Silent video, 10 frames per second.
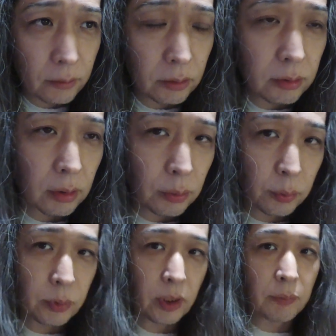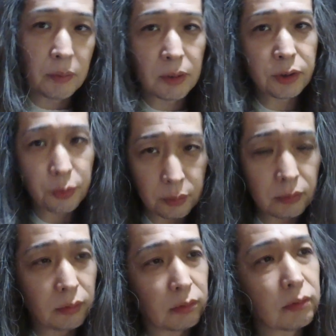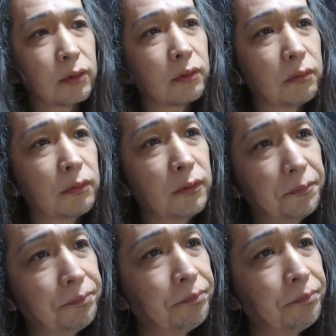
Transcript: ですから、労働やめましょうっていうことですよね。